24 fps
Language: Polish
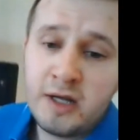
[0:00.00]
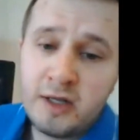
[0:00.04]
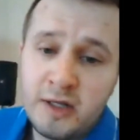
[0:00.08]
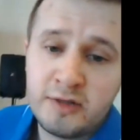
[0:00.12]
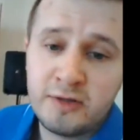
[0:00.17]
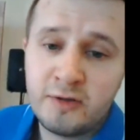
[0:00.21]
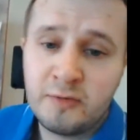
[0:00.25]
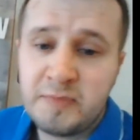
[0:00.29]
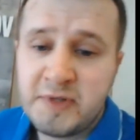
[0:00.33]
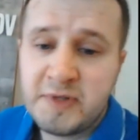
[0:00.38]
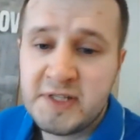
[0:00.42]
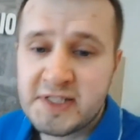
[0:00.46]

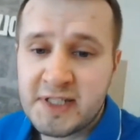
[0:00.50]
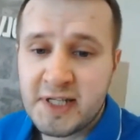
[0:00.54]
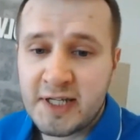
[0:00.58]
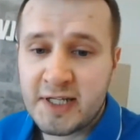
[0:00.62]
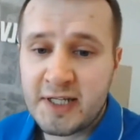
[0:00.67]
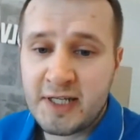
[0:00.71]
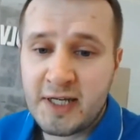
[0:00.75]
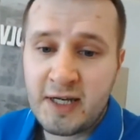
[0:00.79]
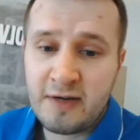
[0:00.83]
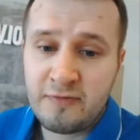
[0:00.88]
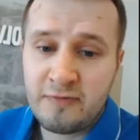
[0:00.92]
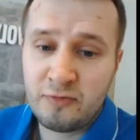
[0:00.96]
Dopisek
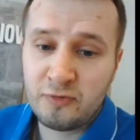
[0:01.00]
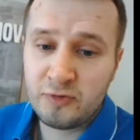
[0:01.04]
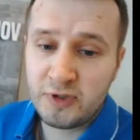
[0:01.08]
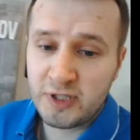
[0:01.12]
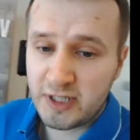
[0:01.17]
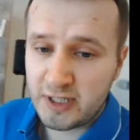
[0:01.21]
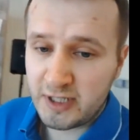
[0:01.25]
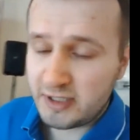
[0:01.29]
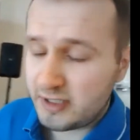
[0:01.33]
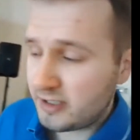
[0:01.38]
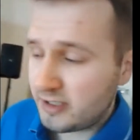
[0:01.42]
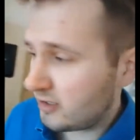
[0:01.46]

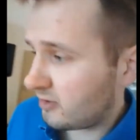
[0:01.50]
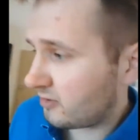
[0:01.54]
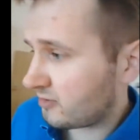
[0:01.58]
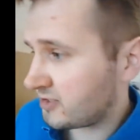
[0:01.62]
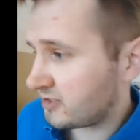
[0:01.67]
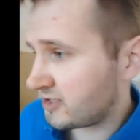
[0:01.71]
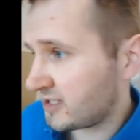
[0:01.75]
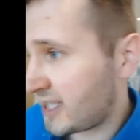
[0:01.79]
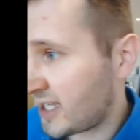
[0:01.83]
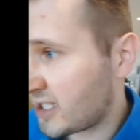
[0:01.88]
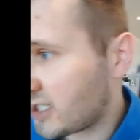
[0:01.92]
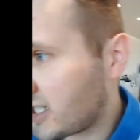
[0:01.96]
AWD
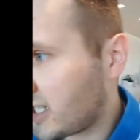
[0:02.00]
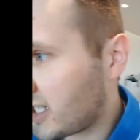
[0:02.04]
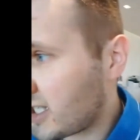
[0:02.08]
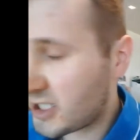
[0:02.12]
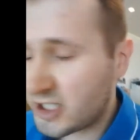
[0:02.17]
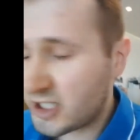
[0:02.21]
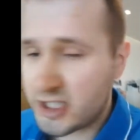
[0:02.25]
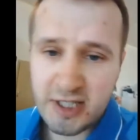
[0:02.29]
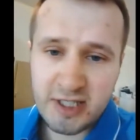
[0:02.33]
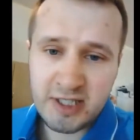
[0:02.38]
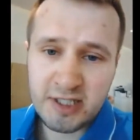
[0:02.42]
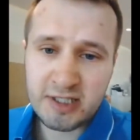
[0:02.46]
oznacza,
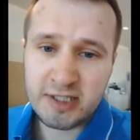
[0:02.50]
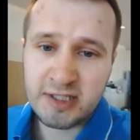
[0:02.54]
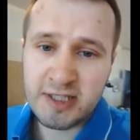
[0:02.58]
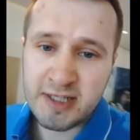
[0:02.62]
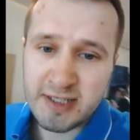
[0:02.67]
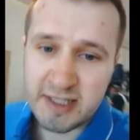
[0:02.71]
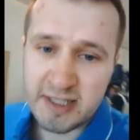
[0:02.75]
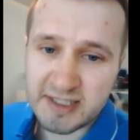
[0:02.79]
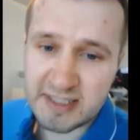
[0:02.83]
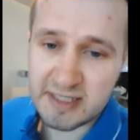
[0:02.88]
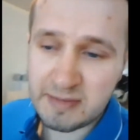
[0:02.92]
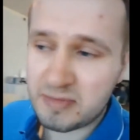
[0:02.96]
że ten
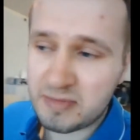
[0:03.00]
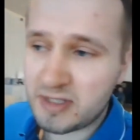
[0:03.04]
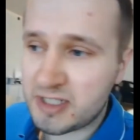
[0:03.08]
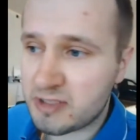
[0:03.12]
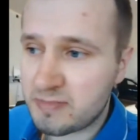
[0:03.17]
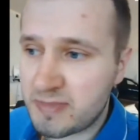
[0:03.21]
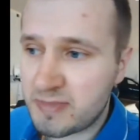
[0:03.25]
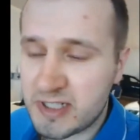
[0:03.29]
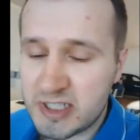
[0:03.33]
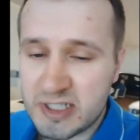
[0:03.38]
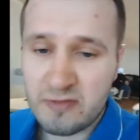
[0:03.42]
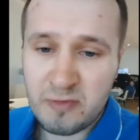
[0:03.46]
egzemplarz
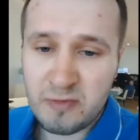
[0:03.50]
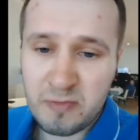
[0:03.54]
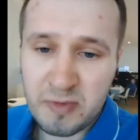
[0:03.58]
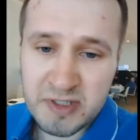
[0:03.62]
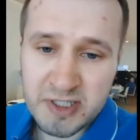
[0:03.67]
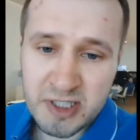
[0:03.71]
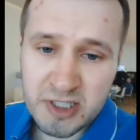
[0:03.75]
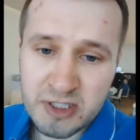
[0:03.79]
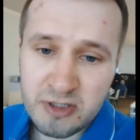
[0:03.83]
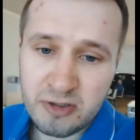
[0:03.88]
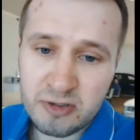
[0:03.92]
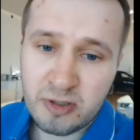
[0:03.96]
będzie
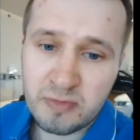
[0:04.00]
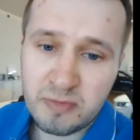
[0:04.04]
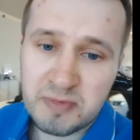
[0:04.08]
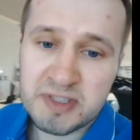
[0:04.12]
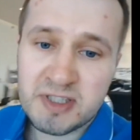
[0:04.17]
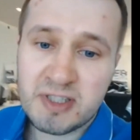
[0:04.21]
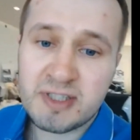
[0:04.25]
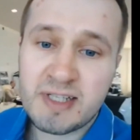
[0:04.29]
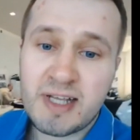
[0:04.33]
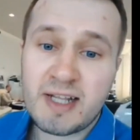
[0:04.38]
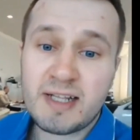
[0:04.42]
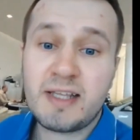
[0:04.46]
wyposażony
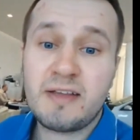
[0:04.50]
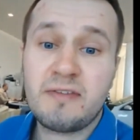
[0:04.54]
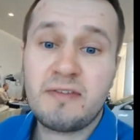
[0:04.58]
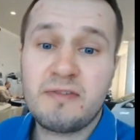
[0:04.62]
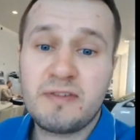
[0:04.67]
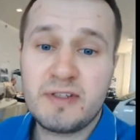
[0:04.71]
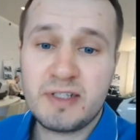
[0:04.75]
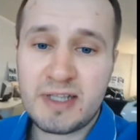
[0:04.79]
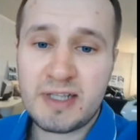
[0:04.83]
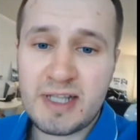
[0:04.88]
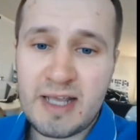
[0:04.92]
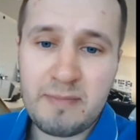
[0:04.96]
opcjonalnie
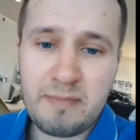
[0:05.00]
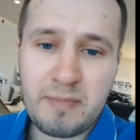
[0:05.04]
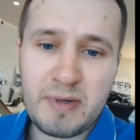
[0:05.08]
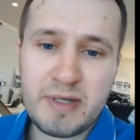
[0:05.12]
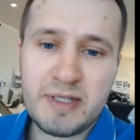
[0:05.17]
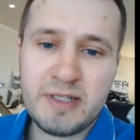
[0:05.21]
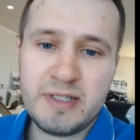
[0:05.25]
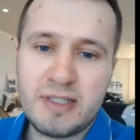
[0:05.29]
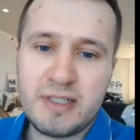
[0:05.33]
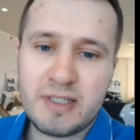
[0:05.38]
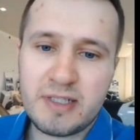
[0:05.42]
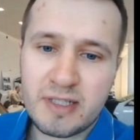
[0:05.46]
w
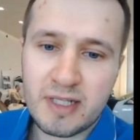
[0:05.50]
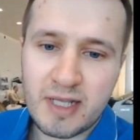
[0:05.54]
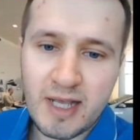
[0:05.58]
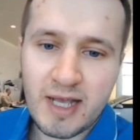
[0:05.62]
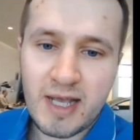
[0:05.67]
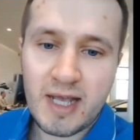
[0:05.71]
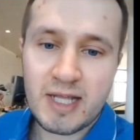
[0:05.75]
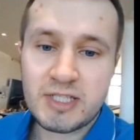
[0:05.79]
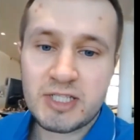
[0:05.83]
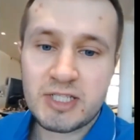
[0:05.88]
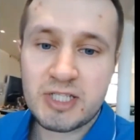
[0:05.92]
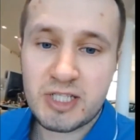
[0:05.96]
napęd
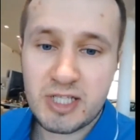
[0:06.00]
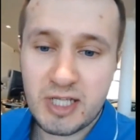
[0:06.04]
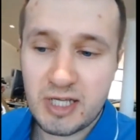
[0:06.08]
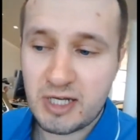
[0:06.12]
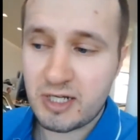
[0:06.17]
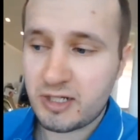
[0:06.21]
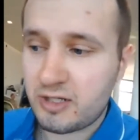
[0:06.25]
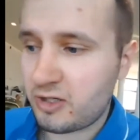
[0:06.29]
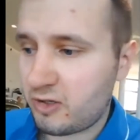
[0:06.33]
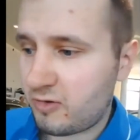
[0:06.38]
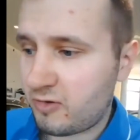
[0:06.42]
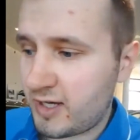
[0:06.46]
na cztery
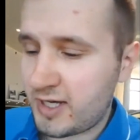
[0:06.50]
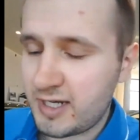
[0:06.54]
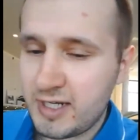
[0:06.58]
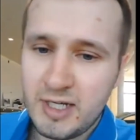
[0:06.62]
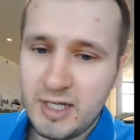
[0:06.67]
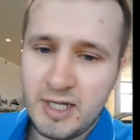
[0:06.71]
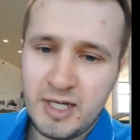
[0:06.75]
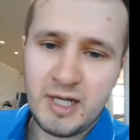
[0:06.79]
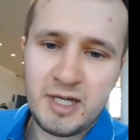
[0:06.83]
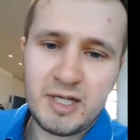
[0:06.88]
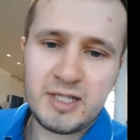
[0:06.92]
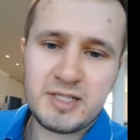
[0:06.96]
koła,
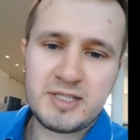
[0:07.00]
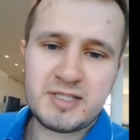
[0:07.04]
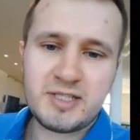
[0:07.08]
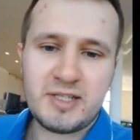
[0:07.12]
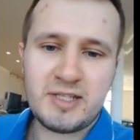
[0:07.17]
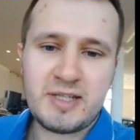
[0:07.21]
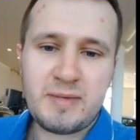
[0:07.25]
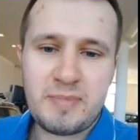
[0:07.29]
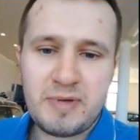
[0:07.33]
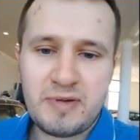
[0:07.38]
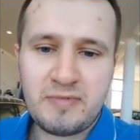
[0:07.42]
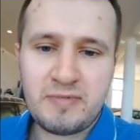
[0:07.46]
co
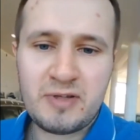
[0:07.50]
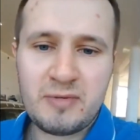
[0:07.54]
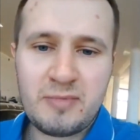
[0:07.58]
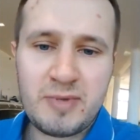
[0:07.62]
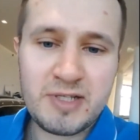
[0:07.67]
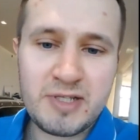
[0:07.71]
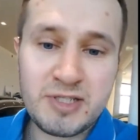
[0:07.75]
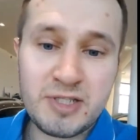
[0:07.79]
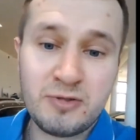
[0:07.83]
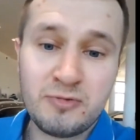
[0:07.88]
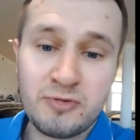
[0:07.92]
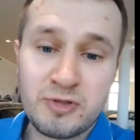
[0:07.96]
na pewno
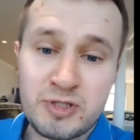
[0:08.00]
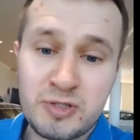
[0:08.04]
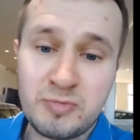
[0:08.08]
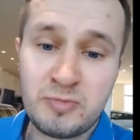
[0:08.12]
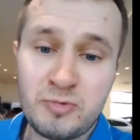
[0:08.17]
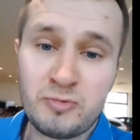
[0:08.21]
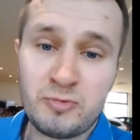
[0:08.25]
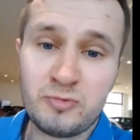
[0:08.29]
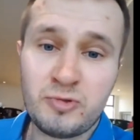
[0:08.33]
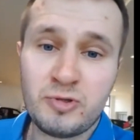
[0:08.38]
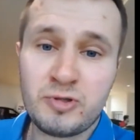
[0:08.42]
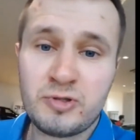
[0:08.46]
będzie dużym
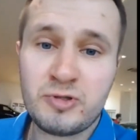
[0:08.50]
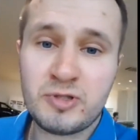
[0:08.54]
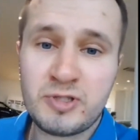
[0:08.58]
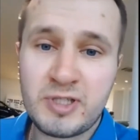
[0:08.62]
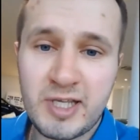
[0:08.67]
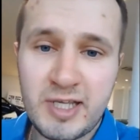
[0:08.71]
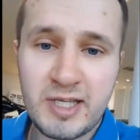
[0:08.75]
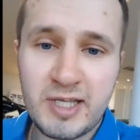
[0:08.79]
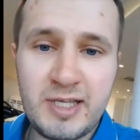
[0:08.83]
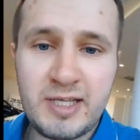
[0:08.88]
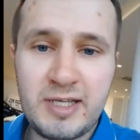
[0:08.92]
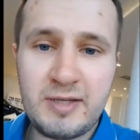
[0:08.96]

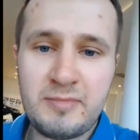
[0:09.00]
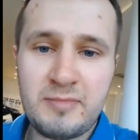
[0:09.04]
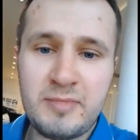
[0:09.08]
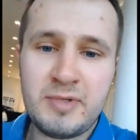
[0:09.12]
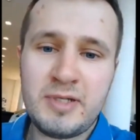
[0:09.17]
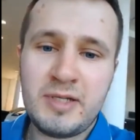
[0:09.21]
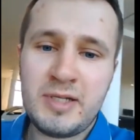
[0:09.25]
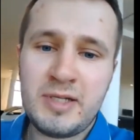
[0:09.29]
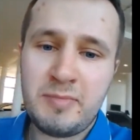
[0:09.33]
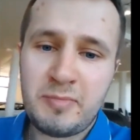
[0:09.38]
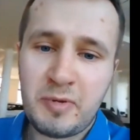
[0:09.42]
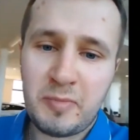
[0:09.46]

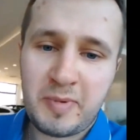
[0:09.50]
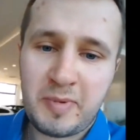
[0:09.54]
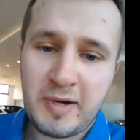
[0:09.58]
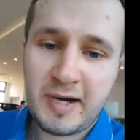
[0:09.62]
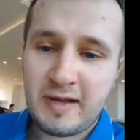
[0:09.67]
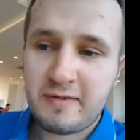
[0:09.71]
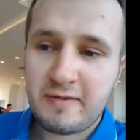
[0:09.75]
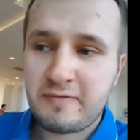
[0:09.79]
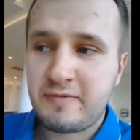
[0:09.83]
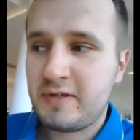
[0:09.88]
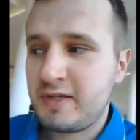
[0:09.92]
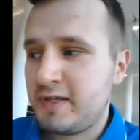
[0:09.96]
udogodnieniem i
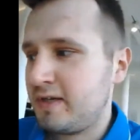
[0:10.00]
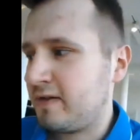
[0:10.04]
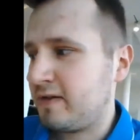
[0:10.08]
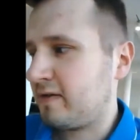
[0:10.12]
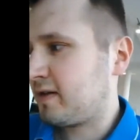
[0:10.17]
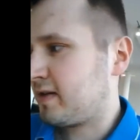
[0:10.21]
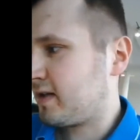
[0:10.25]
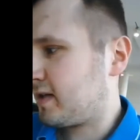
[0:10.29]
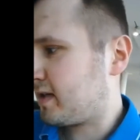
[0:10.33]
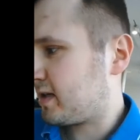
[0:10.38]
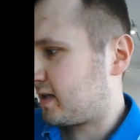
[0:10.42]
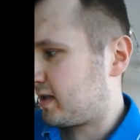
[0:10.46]
poprawi,
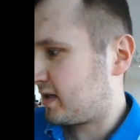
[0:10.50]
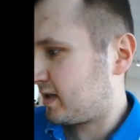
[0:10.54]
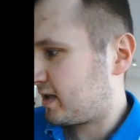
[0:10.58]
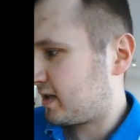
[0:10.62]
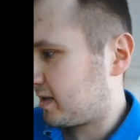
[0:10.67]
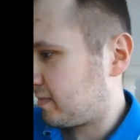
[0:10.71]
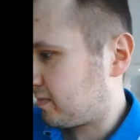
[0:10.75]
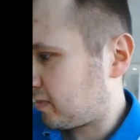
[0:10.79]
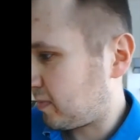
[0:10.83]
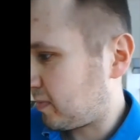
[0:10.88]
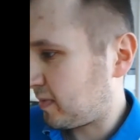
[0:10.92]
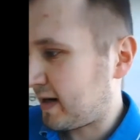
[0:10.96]
e,
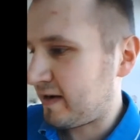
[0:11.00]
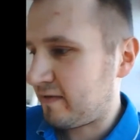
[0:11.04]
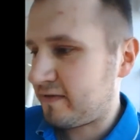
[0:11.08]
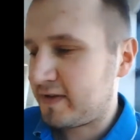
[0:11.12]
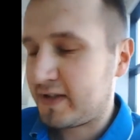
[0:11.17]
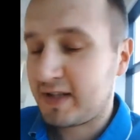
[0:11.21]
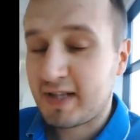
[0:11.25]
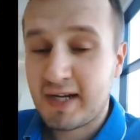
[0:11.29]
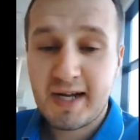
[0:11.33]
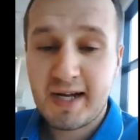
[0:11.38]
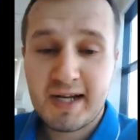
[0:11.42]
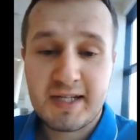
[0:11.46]
poprawi
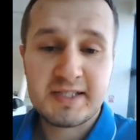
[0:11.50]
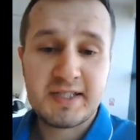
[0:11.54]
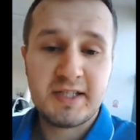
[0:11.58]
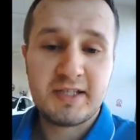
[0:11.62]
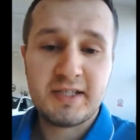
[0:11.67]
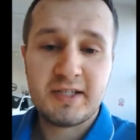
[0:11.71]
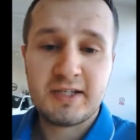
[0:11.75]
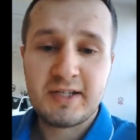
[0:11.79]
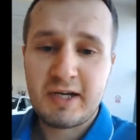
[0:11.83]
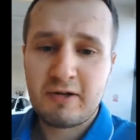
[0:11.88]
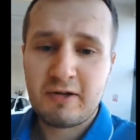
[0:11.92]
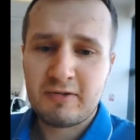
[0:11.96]
trakcję
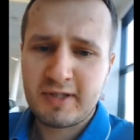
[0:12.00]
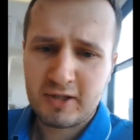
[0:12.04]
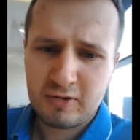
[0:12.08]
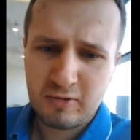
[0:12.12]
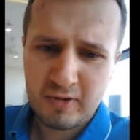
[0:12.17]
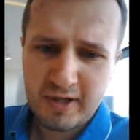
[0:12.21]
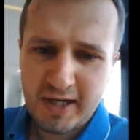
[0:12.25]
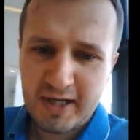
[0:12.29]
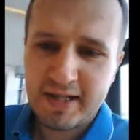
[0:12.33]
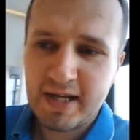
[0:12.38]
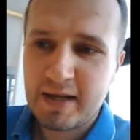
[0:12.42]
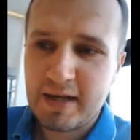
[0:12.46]
tego auta,
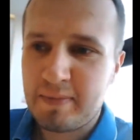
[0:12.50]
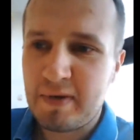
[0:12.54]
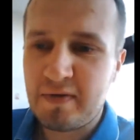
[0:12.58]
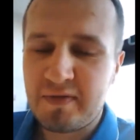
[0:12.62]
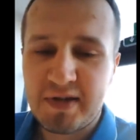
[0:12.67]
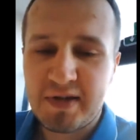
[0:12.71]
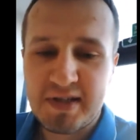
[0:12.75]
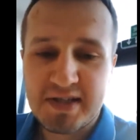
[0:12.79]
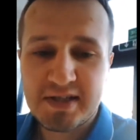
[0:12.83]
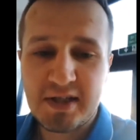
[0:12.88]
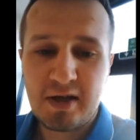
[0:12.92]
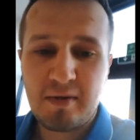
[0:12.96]
która i tak pewnie
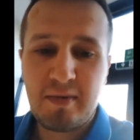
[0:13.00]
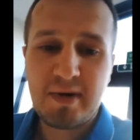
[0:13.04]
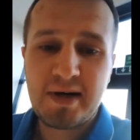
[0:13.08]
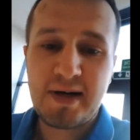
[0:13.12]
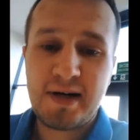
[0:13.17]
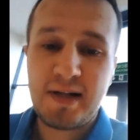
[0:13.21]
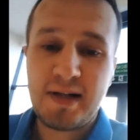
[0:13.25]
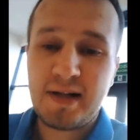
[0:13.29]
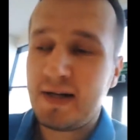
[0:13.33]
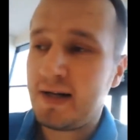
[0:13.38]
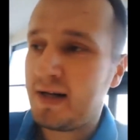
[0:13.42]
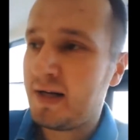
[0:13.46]
jest dobra,
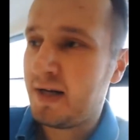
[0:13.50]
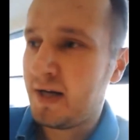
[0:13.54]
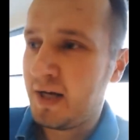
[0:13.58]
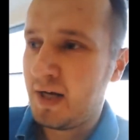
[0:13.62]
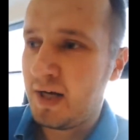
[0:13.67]
ale